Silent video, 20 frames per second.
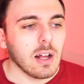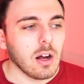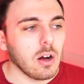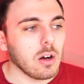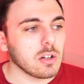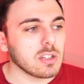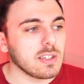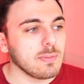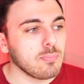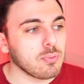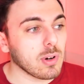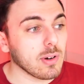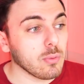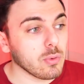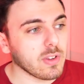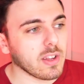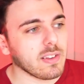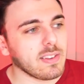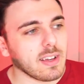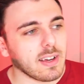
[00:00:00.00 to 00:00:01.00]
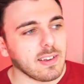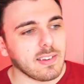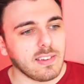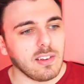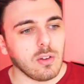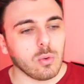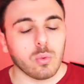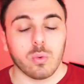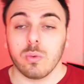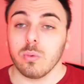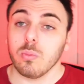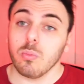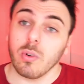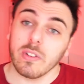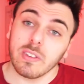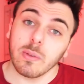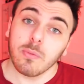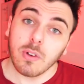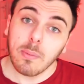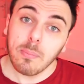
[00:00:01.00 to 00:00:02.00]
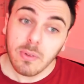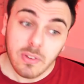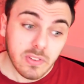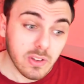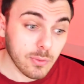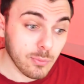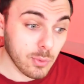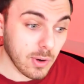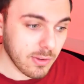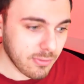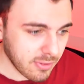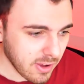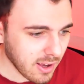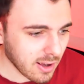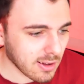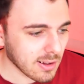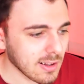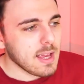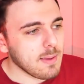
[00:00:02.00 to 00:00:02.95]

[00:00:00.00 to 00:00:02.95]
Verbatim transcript: euh, qui pourraient vous intéresser. En tout cas, moi, ça me fera plaisir de vous les faire.